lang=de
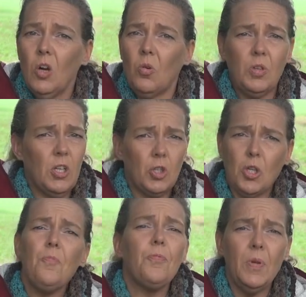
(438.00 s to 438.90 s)
und ihr
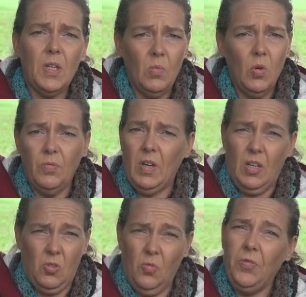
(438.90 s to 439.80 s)
schimpft mit dem Hund, weil
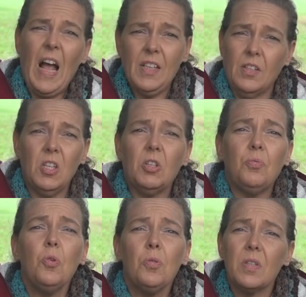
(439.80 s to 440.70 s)
ihr so wahnsinnig
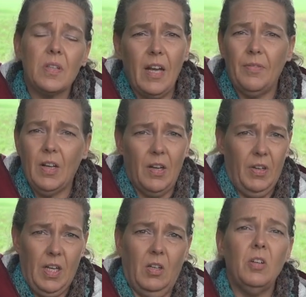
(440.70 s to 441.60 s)
wütend seid, weil er
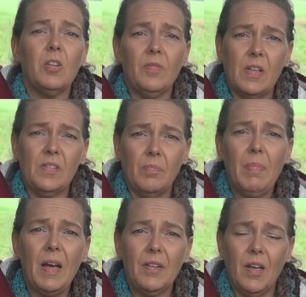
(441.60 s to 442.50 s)
wieder irgendwas
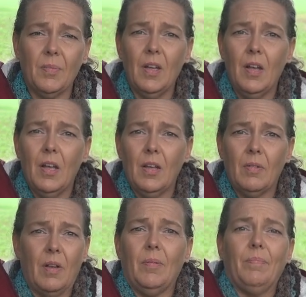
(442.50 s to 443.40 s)
gemacht hat,
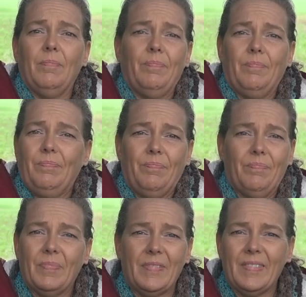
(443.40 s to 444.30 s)
naja,
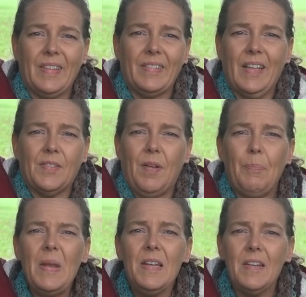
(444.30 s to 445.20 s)
das
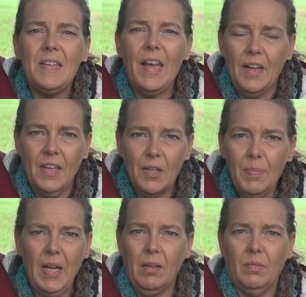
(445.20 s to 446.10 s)
verbindet der nicht
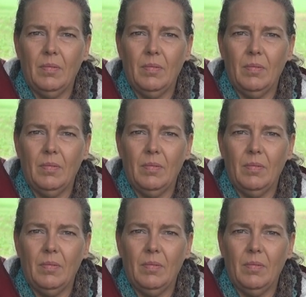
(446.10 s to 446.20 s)
mehr.